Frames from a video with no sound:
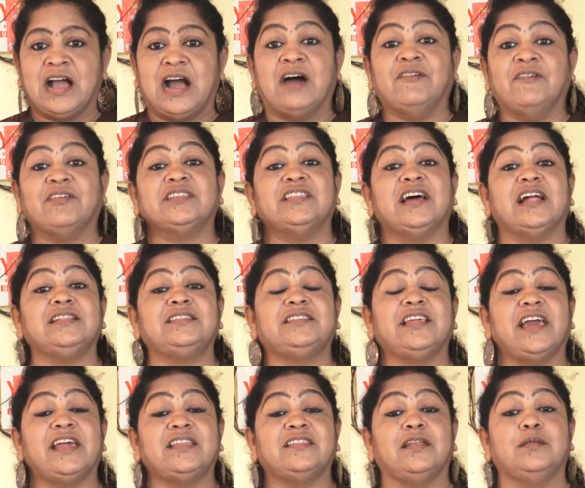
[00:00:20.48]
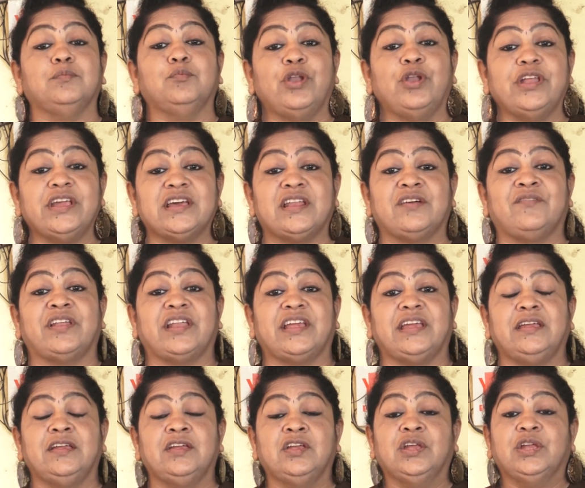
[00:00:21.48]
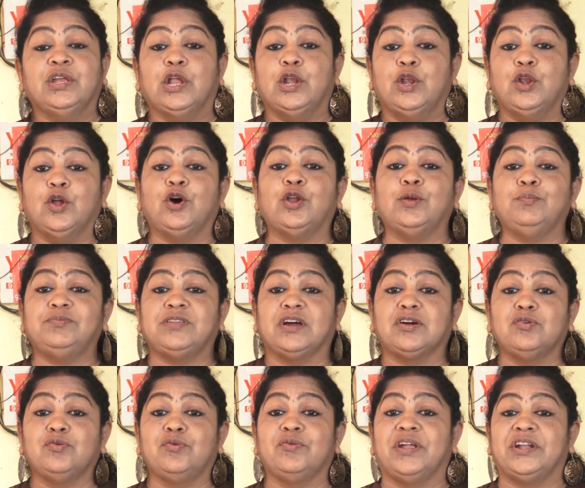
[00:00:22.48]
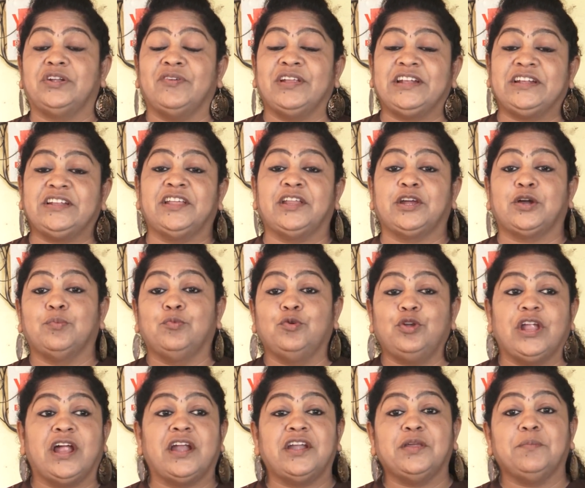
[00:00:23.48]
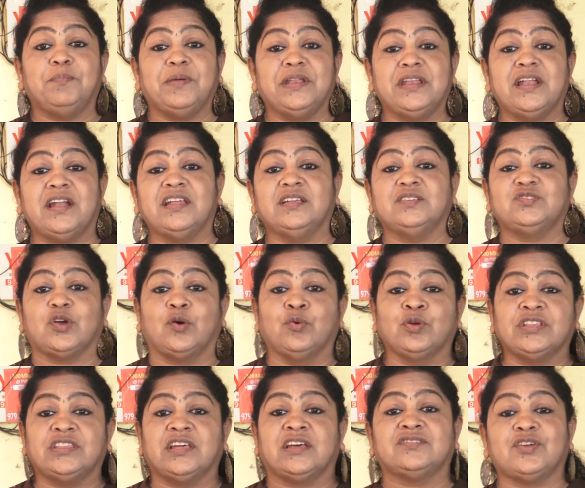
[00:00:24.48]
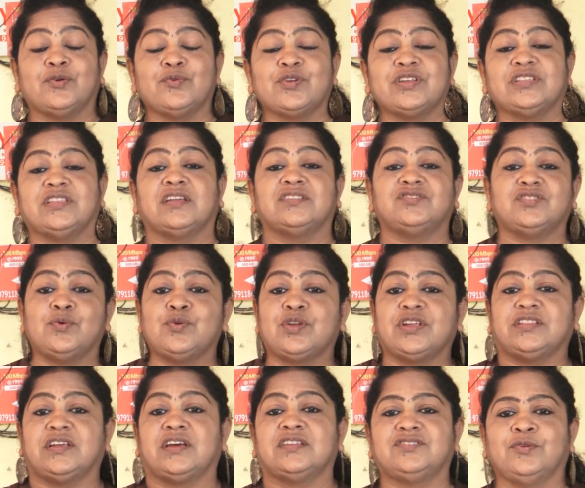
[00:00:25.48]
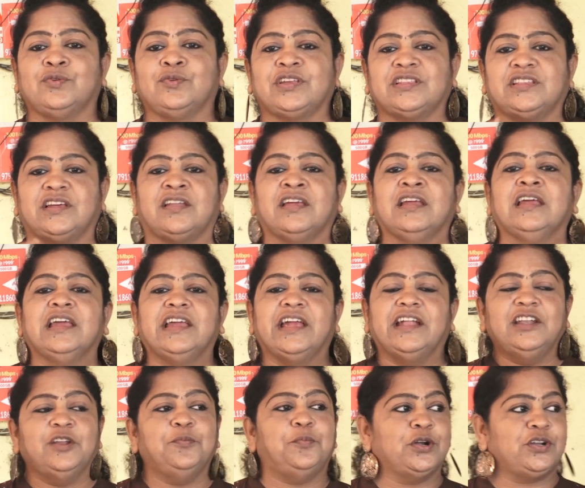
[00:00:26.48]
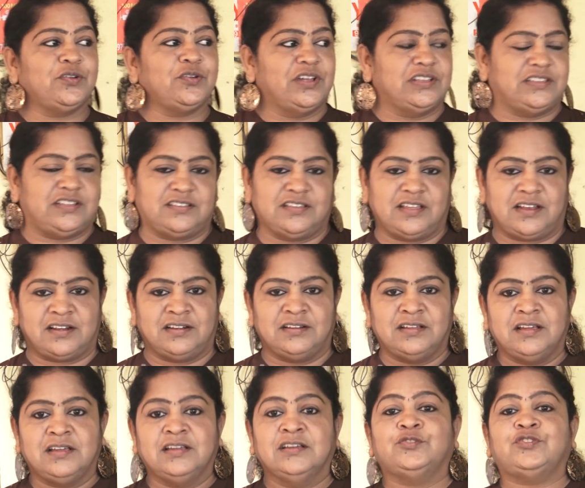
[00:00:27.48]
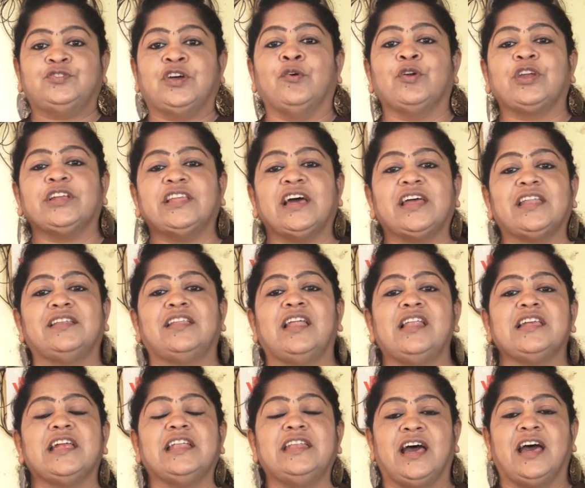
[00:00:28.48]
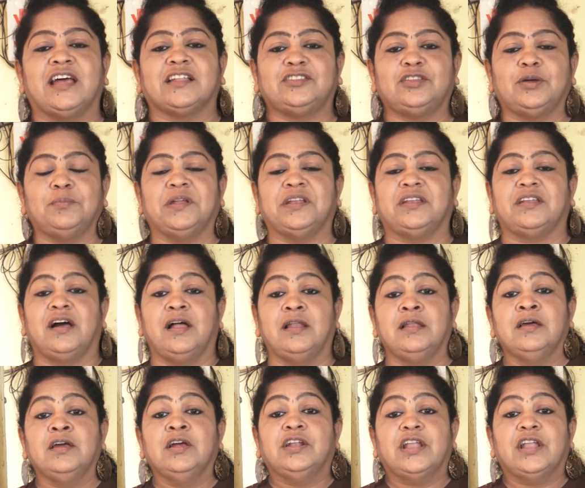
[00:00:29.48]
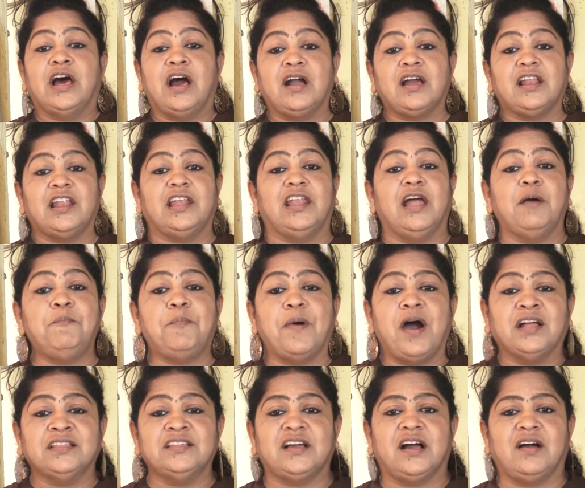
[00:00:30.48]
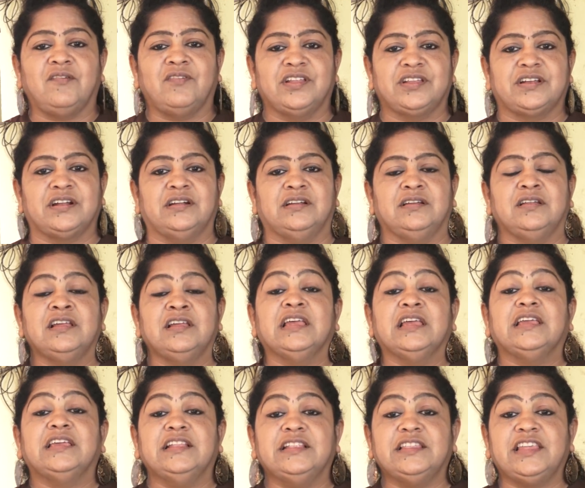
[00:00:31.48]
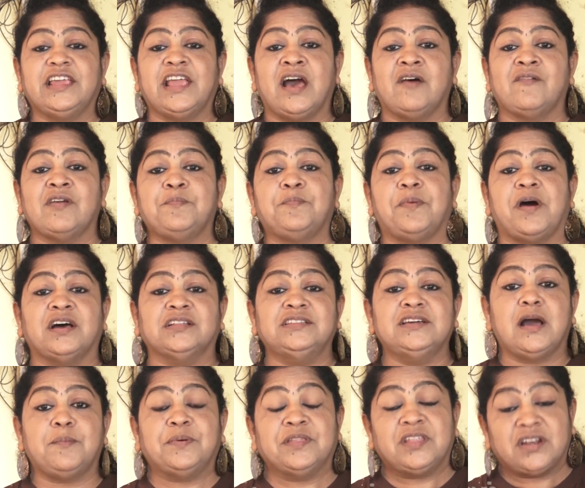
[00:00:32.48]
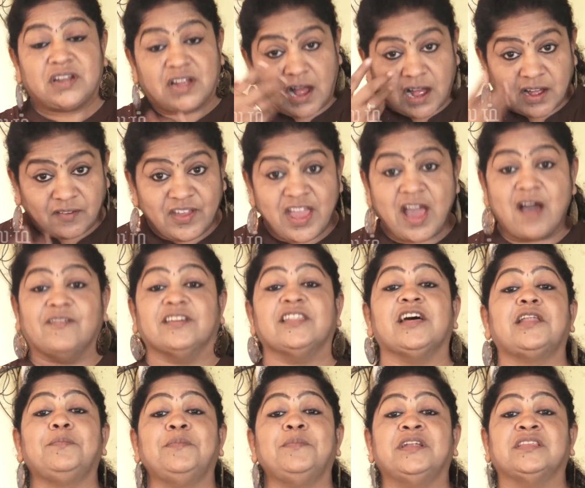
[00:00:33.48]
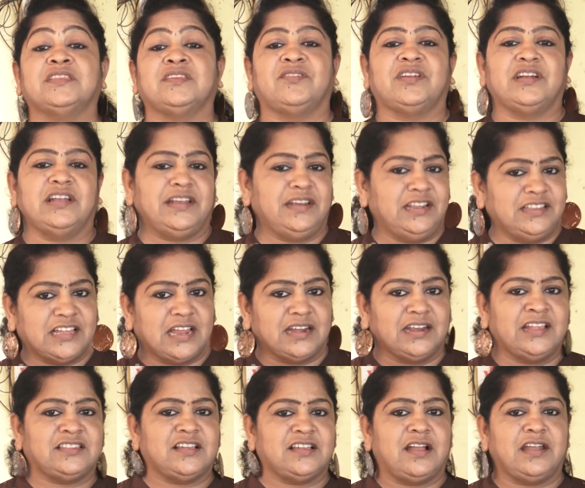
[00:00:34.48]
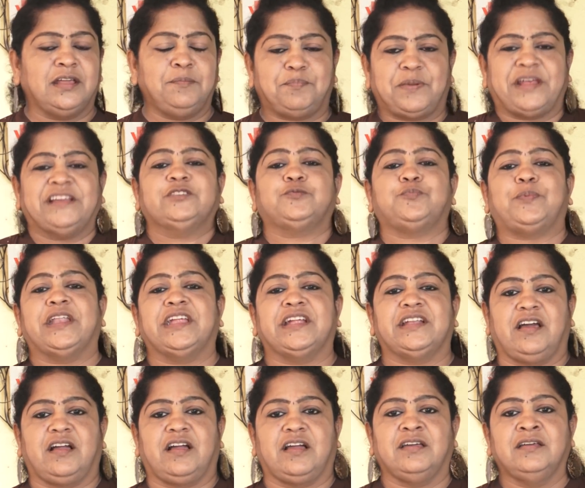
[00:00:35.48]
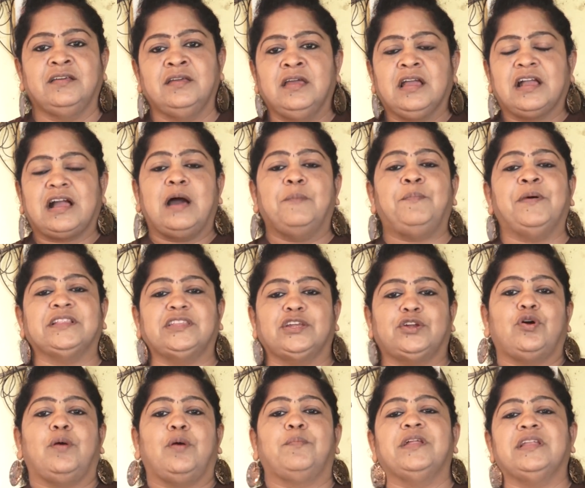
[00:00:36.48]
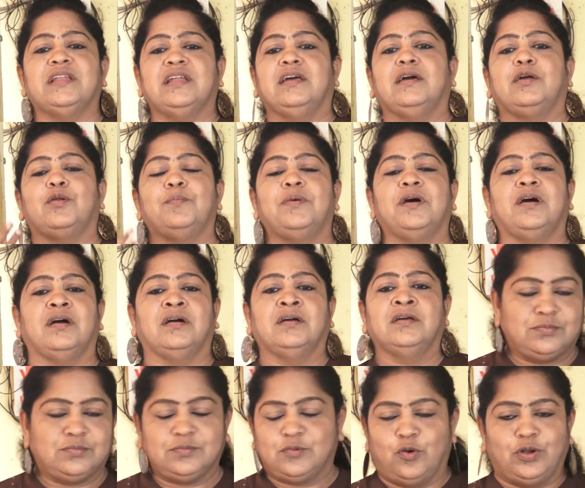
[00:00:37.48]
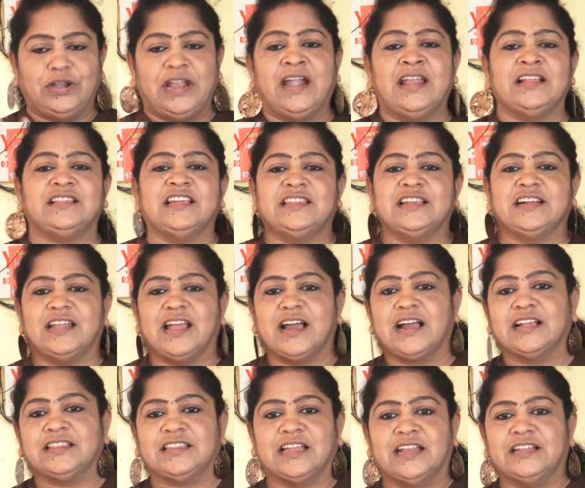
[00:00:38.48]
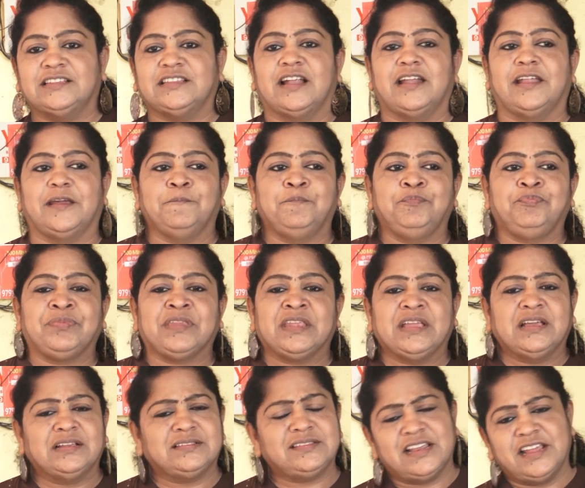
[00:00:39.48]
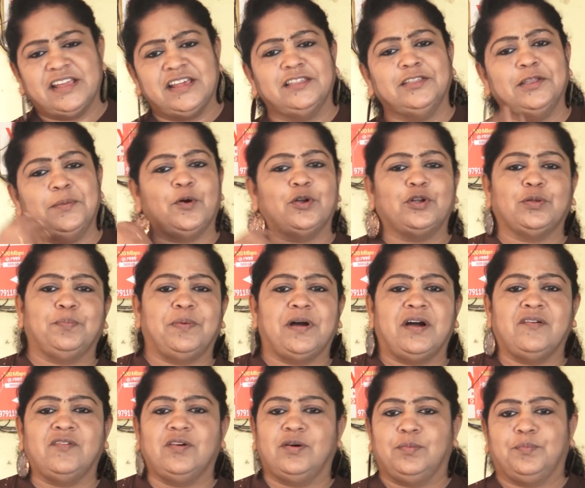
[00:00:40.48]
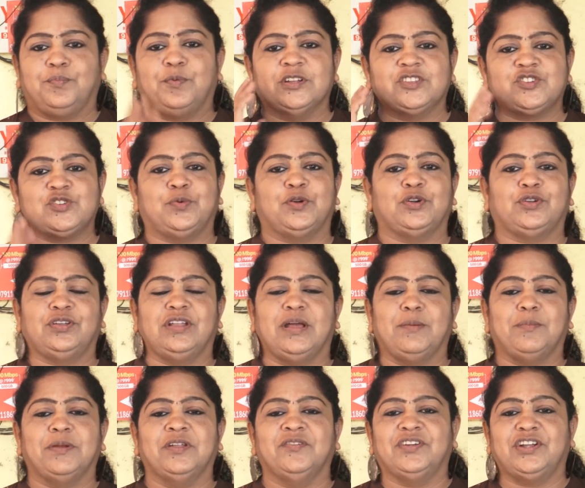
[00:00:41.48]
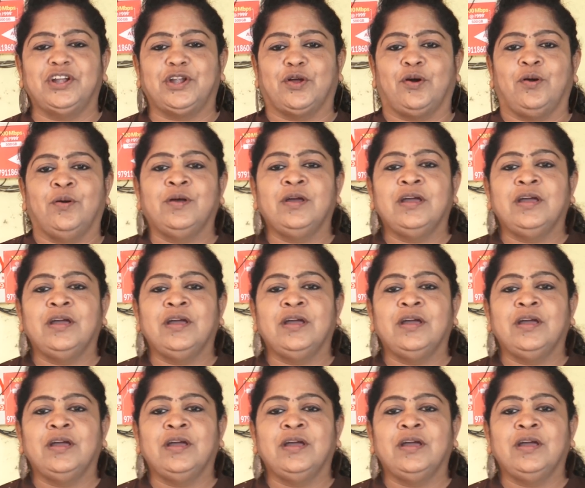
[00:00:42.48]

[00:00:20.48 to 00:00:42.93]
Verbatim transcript: அவர்தான் தேர்தல் முடிகிற வரை எல்லோரும் தங்களுடைய ட்விட்டருக்கு முன்னாடியும் பின்னாடியும் சவுக்கித்தார் சவுக்கித்தார் சவுக்கித்தார் சவுக்கித்தார் என்று போட்டு வைத்திருந்தார்கள் சவுக்கித்தார் என்றால் என்ன அர்த்தம் என்றால் நாங்கள் எல்லாம் பாதுகாவலர்கள் இந்தியாவை பாதுகாப்பதற்காகவே அவதாரம் எடுத்தவர்கள் என்று தன்னைத்தானே ப்ரைஸ் பண்ணிக்கிட்டாங்க காப்பாற்றிக்கணும் அப்படின்னு ரொம்ப கொண்டாடி தீர்த்துக்கிட்டாங்க தன்னைத்தானே சரி இருந்துட்டு போட்டும் பாவம் பொழைச்சிட்டு போட்டும் நம்மளும் விட்டுட்டோம்